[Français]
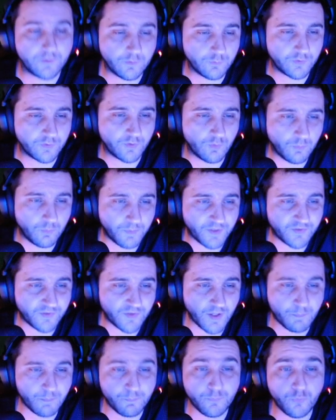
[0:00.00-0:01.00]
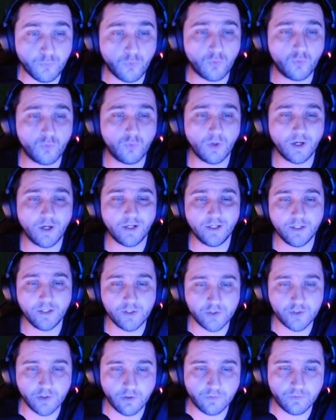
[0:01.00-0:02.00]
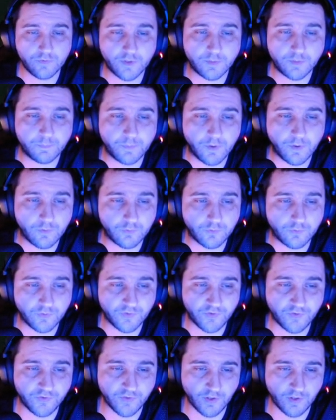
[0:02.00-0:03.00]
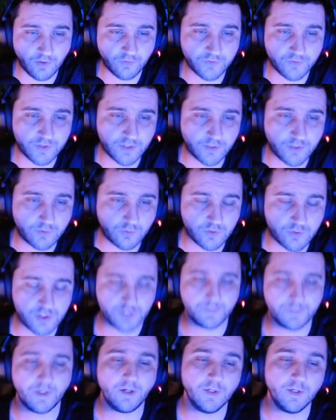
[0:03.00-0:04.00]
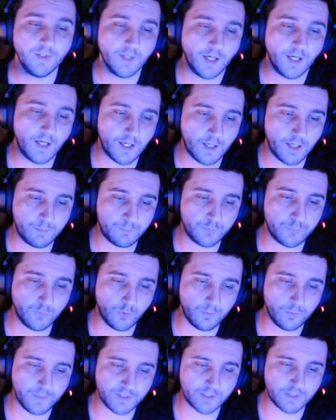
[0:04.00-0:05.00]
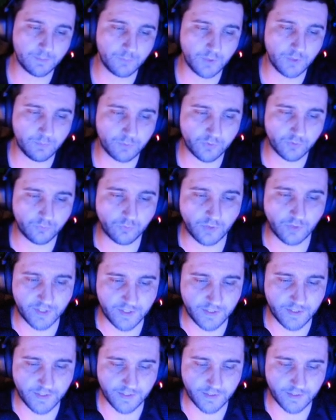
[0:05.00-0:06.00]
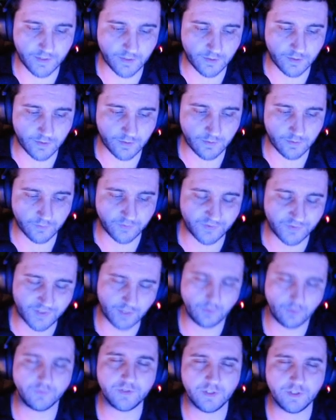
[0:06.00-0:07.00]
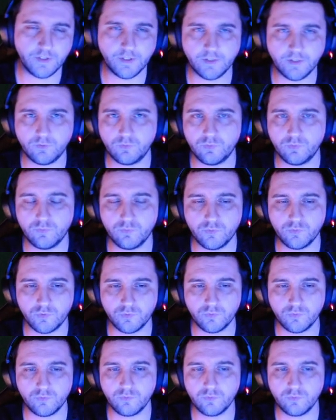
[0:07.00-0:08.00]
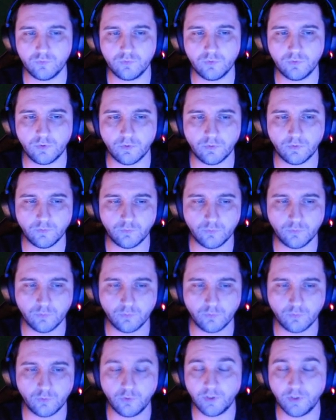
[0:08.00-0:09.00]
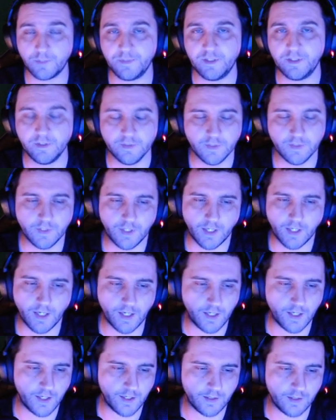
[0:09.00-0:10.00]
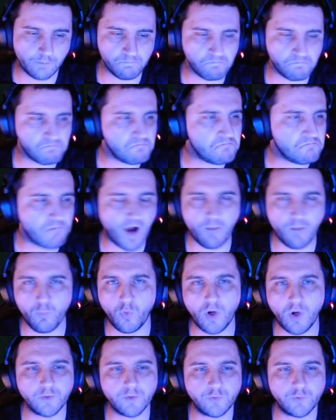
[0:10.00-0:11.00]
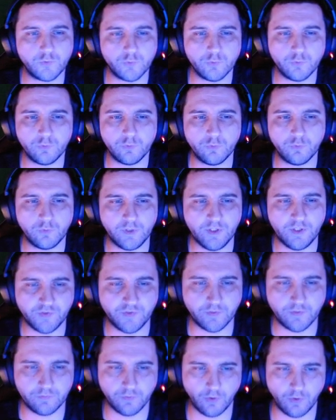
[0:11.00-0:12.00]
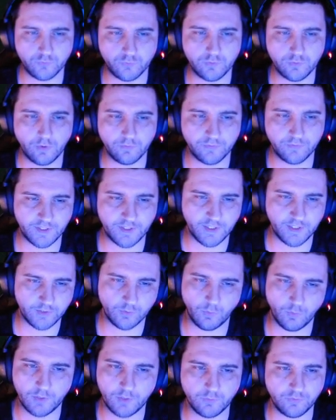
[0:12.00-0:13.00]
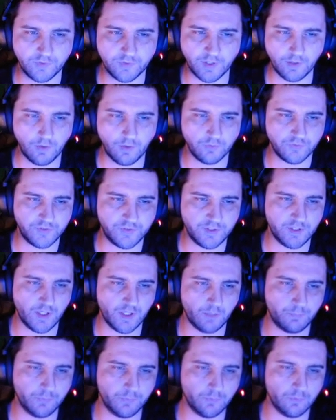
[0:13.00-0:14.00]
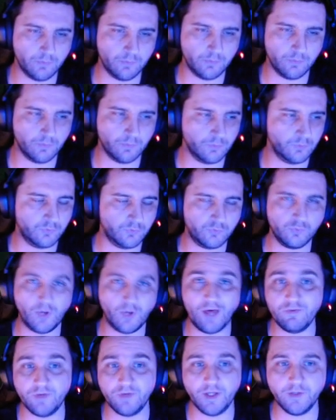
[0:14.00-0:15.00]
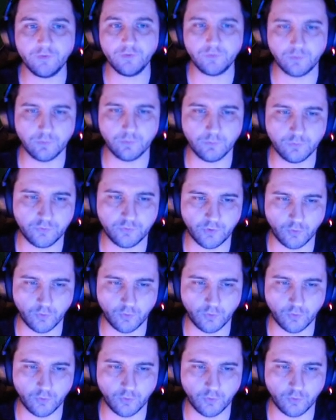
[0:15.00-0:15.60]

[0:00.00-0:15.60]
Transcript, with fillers: maintenant, nous allons passer à pourquoi les gens en fait pensent que c'est Silent Hill et Kojima. Euh, pour remettre un peu les points sur les i, euh, Silent Hill est toujours de Konami. Euh, à moins qu'ils aient vendu en fait les droits de Silent Hill un peu sous la veste, euh,